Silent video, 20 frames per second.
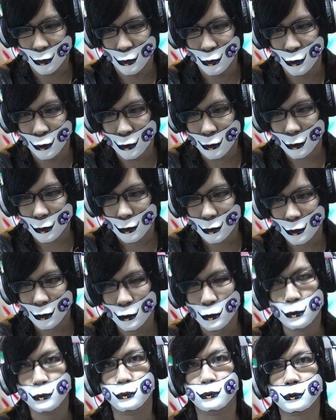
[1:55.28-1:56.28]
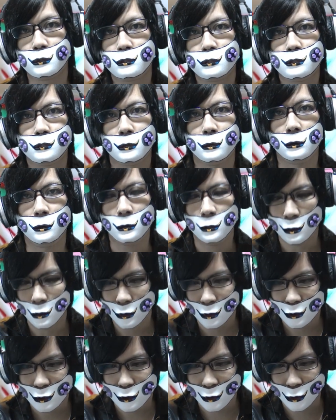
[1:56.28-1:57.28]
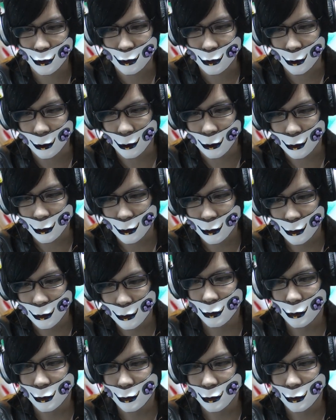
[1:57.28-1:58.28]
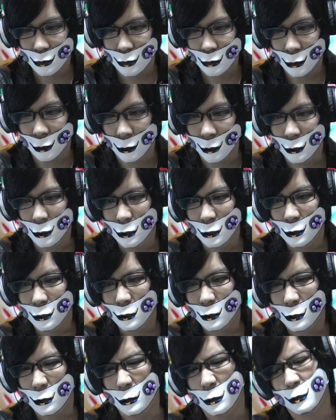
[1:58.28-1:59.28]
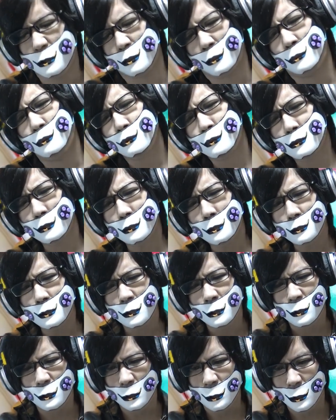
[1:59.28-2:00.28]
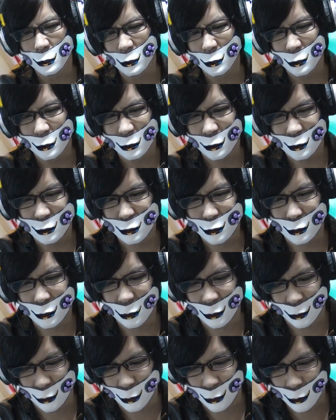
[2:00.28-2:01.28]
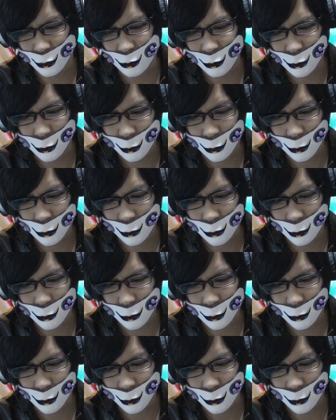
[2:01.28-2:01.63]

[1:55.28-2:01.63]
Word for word: お、結構いいんじゃない星6。あ、あ、でも持ってんだよな。まあ、星